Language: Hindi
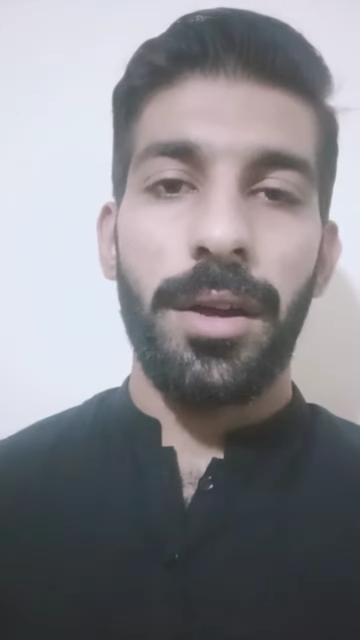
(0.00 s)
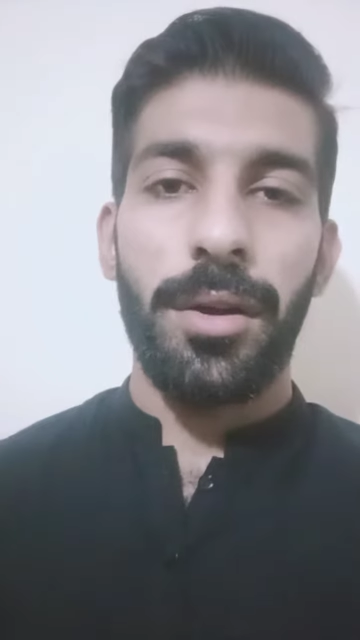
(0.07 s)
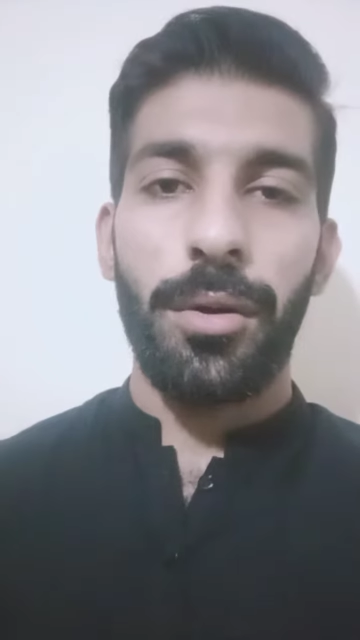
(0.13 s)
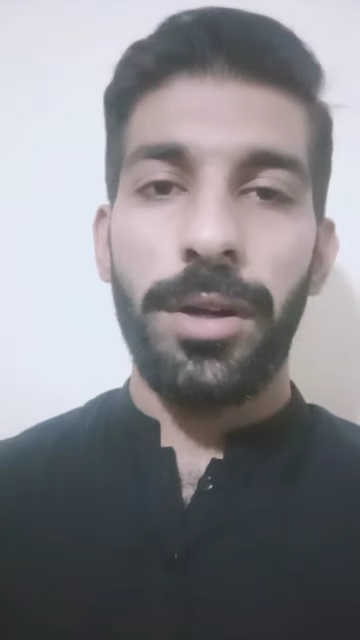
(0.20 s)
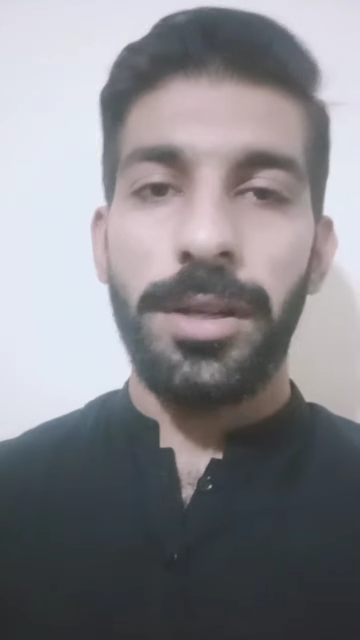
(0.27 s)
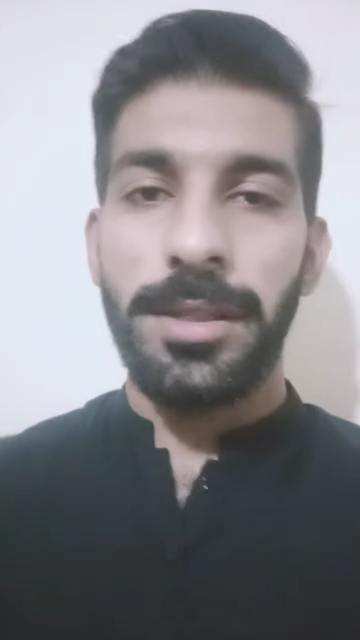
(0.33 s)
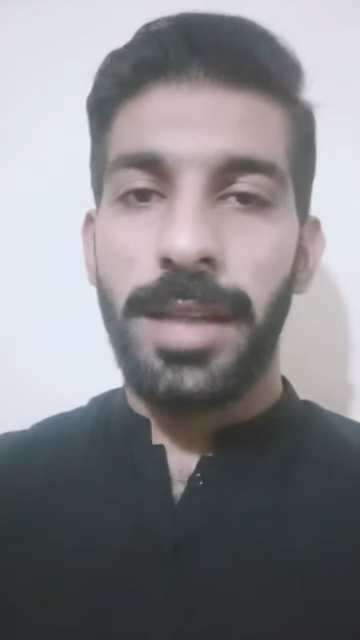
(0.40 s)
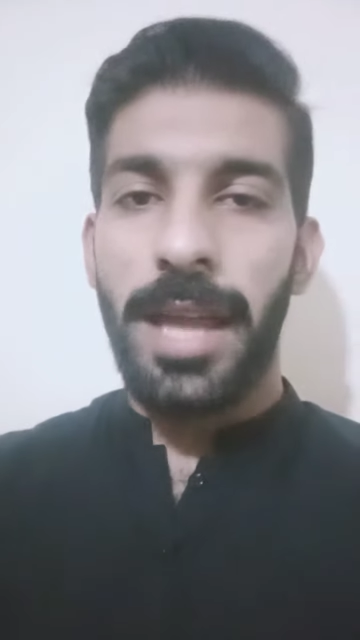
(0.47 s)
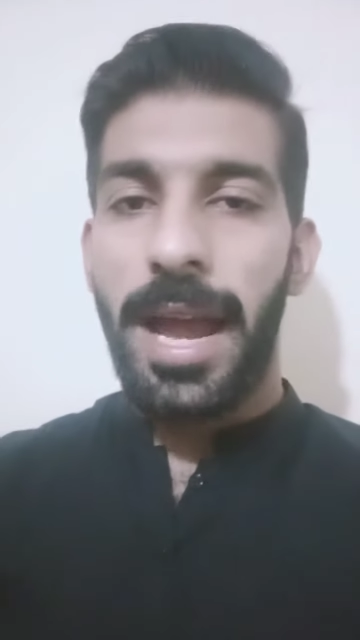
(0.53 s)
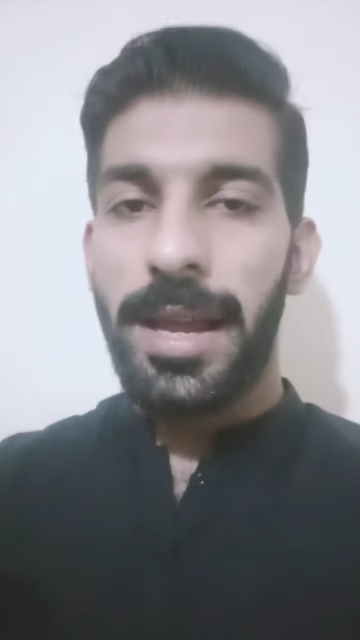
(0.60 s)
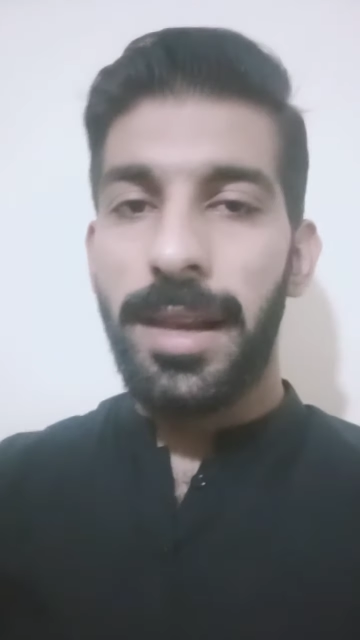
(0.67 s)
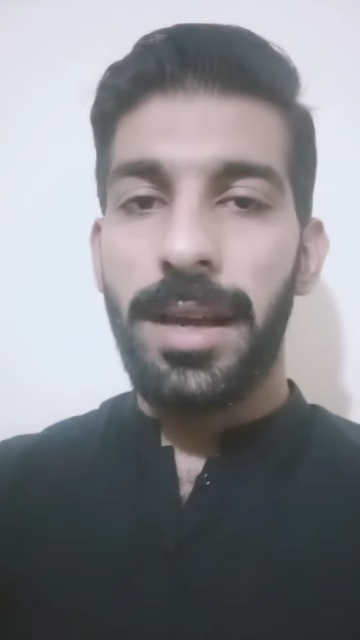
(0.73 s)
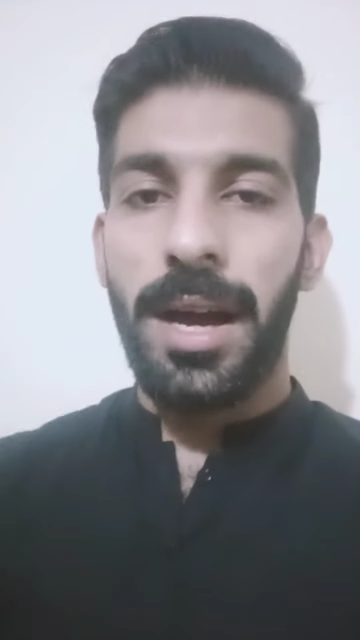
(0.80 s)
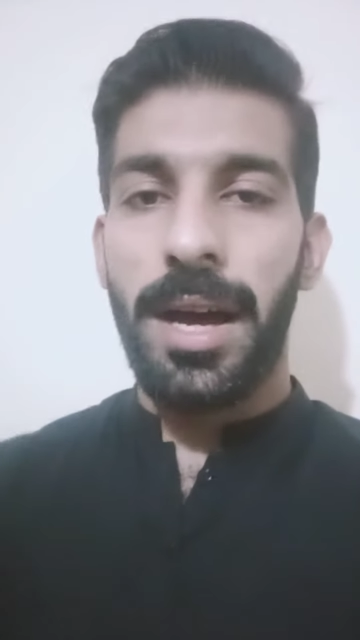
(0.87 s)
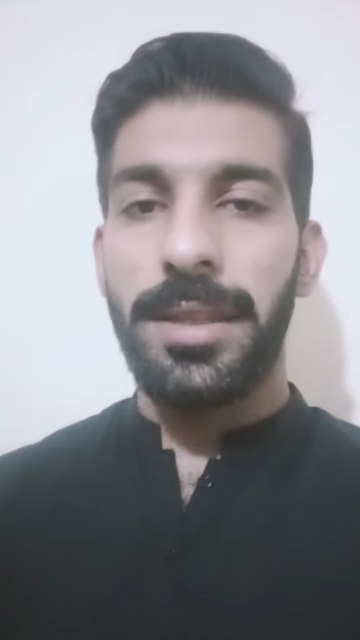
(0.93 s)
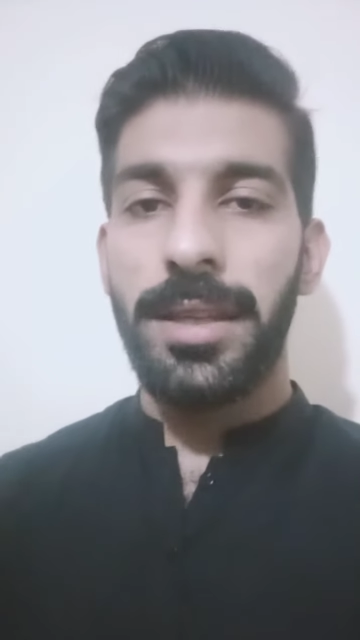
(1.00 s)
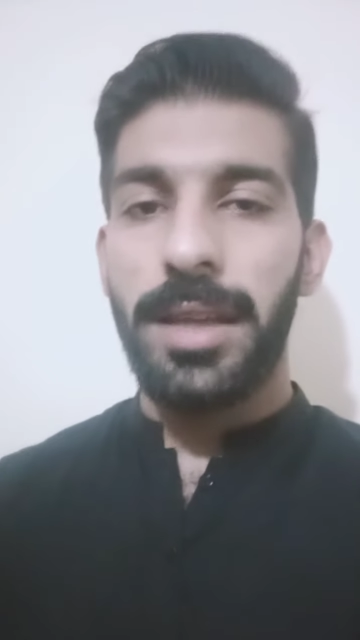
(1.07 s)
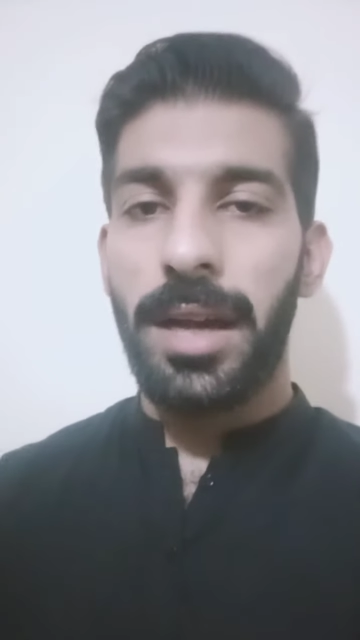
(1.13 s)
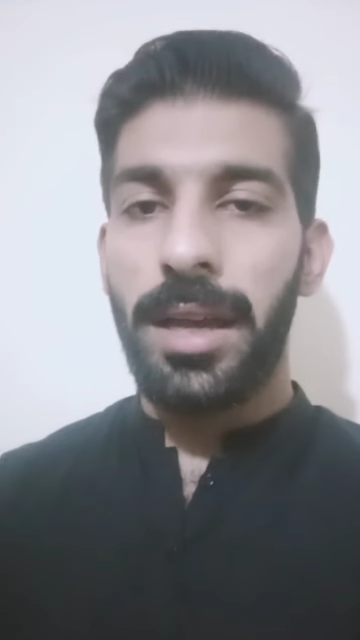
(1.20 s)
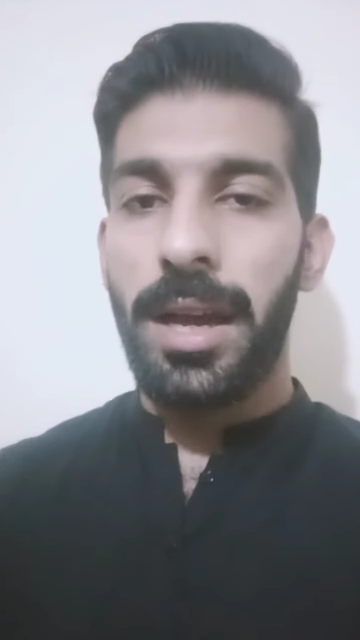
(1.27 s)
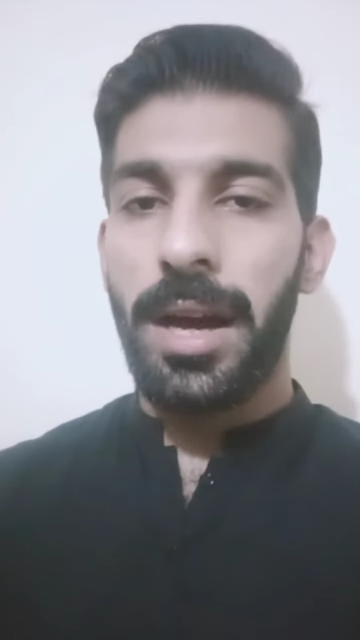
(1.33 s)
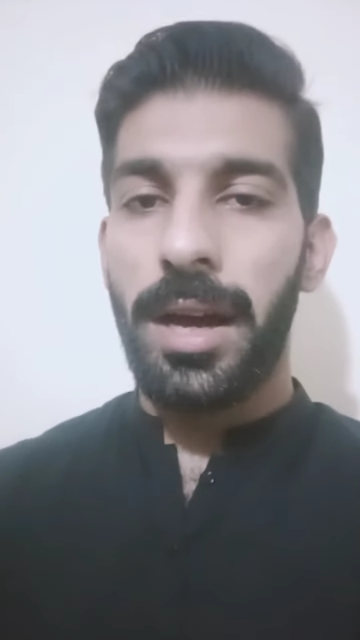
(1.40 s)
कोई टैग लगा दिया
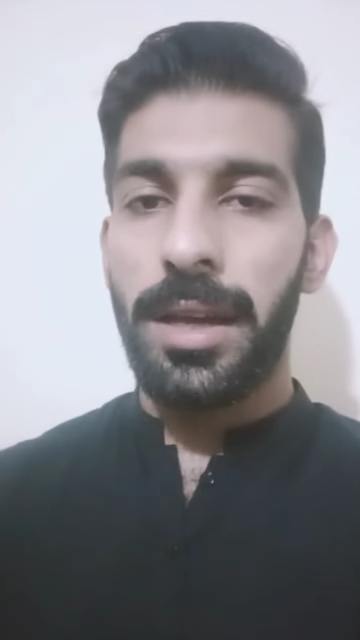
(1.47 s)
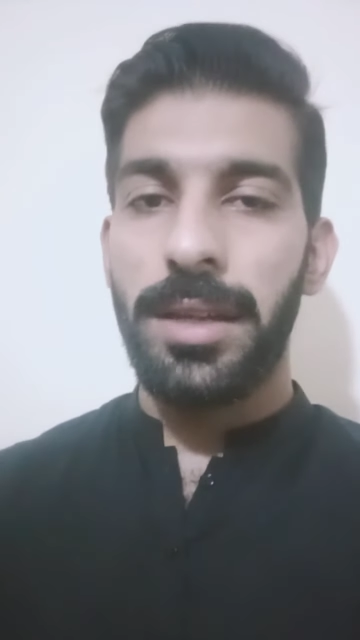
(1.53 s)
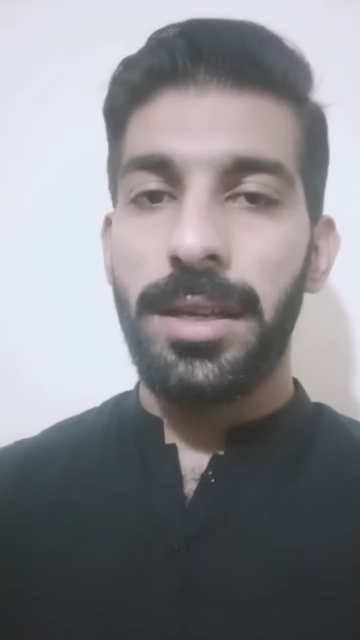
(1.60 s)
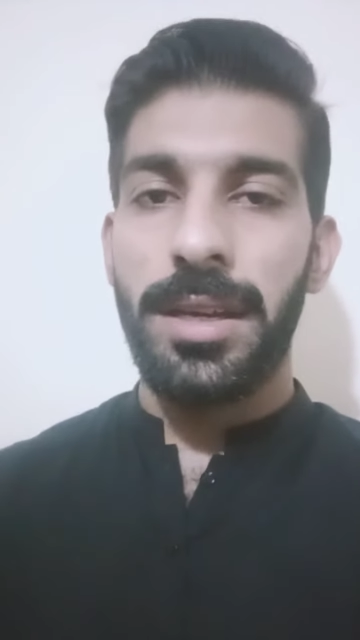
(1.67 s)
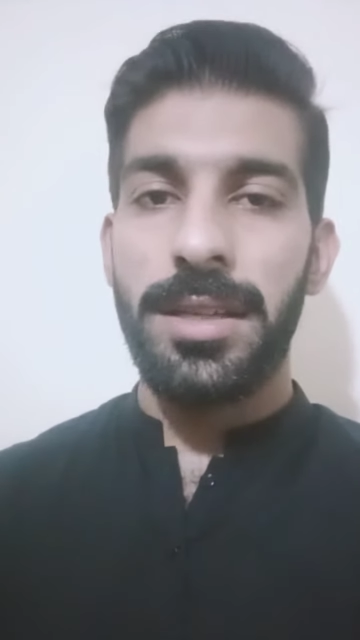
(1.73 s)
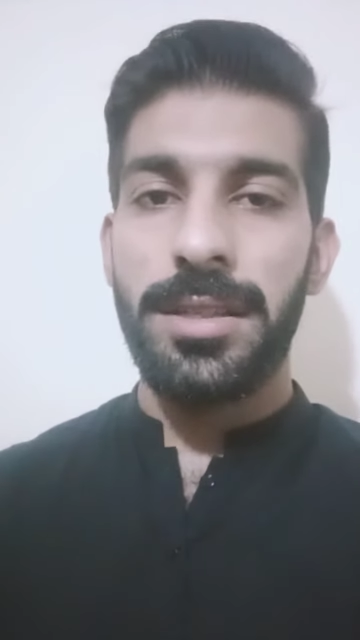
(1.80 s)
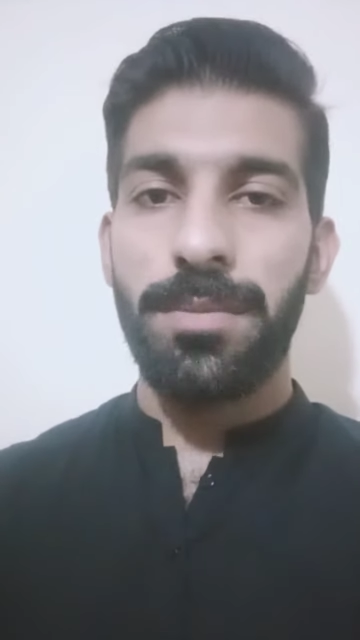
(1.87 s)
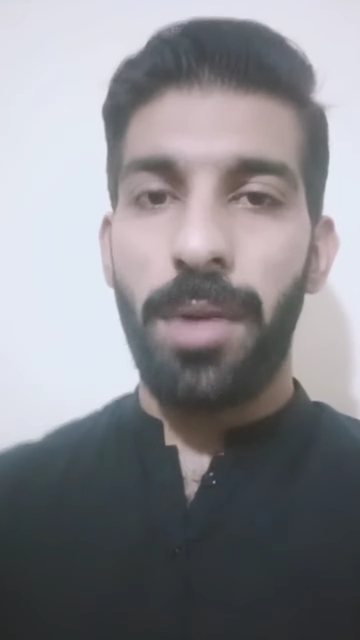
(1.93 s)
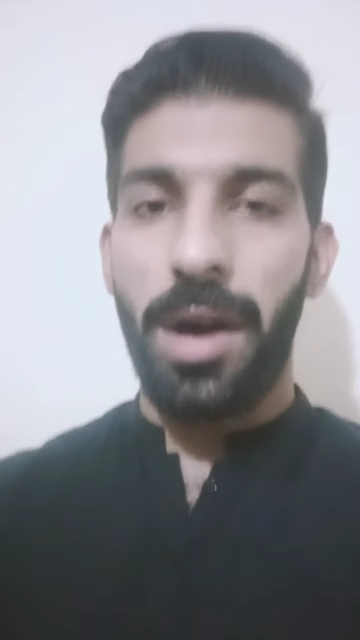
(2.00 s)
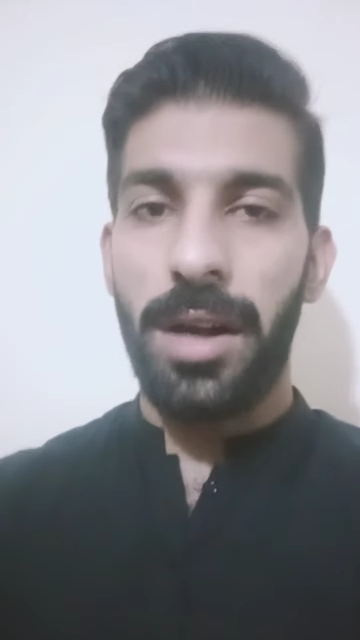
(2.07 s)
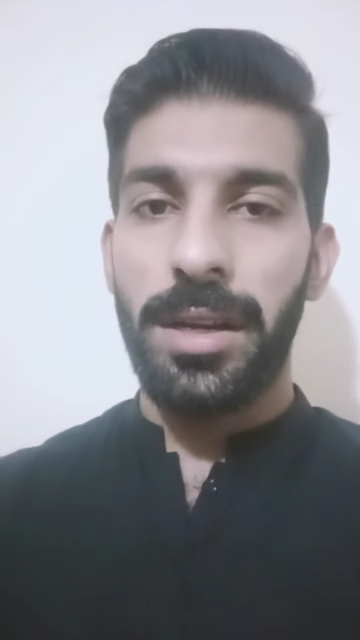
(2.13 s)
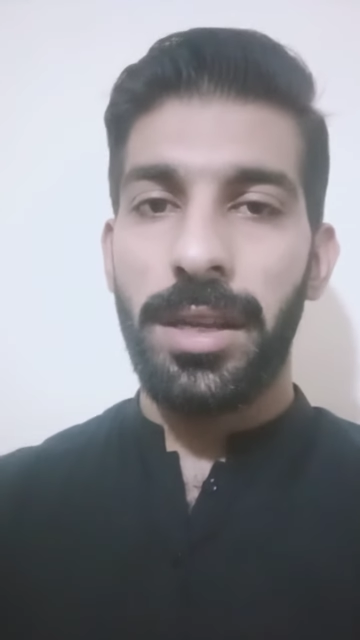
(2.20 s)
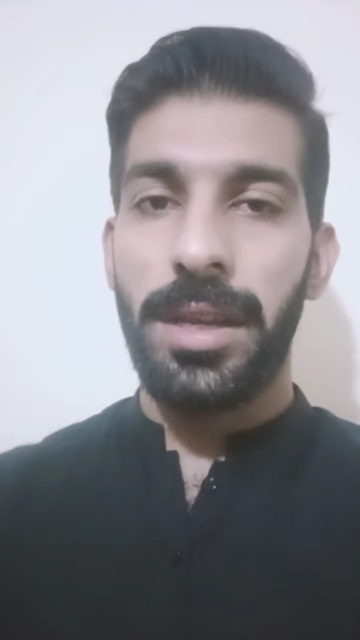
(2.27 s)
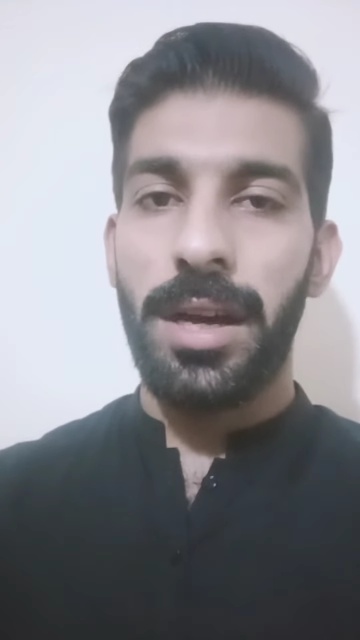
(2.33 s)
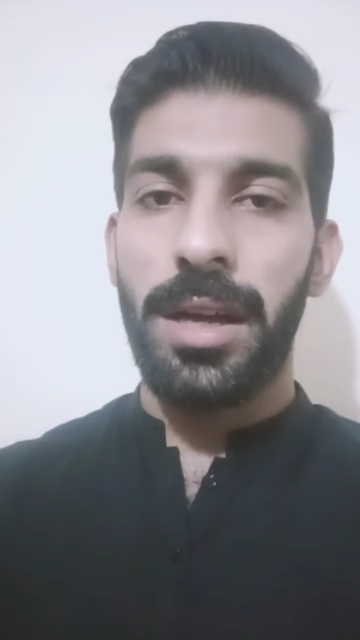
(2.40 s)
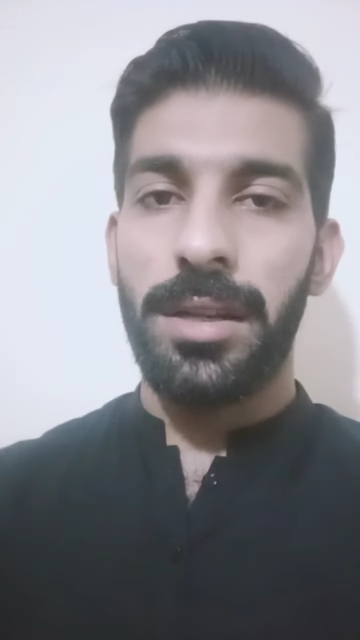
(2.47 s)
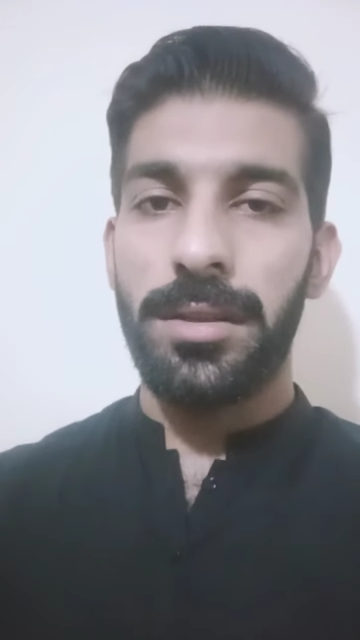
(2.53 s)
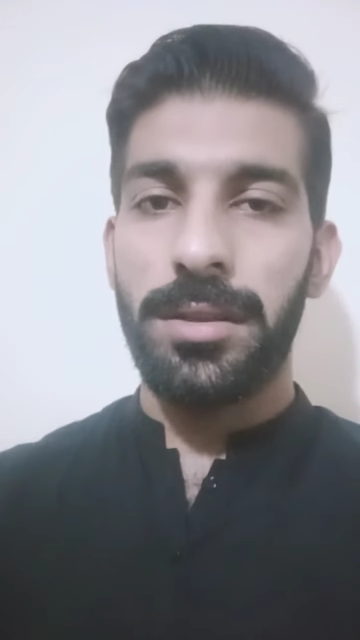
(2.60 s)
गया कि ये इस पार्टी का